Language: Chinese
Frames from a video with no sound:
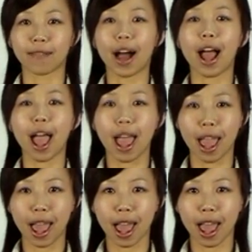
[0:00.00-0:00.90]
发
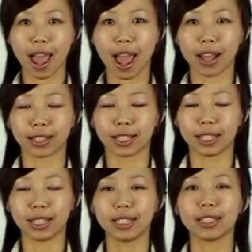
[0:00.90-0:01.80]
“a” 的
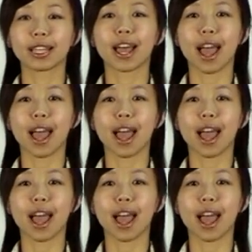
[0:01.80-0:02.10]
音。